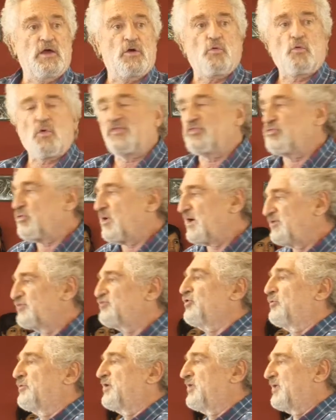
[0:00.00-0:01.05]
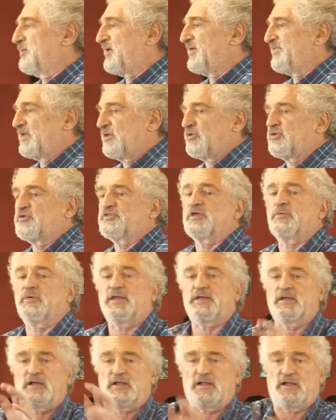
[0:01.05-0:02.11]
Cuando hay sobredemanda, ¿dónde
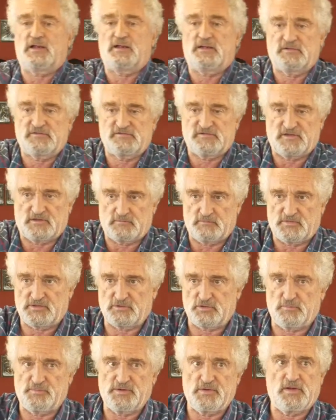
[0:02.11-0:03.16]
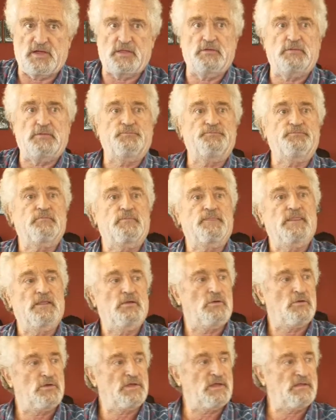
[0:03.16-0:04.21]
van? Al segmento privado.
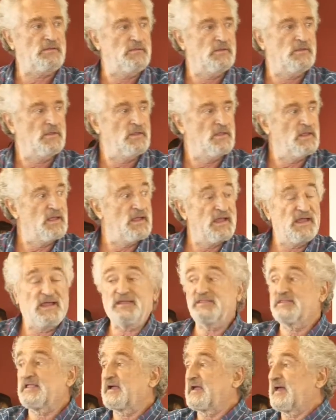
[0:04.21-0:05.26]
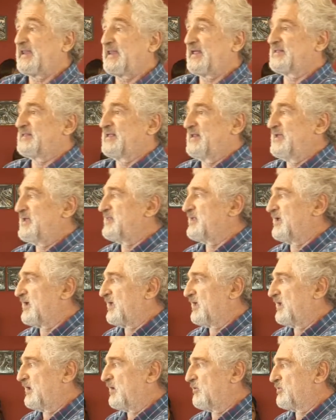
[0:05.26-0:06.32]
¿Ok? Esta característica
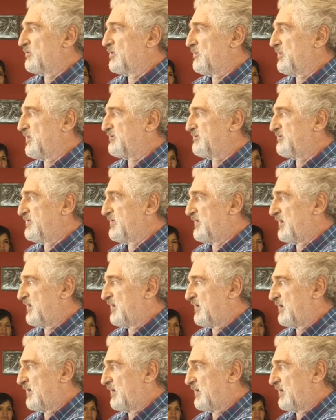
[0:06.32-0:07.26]
de la universidad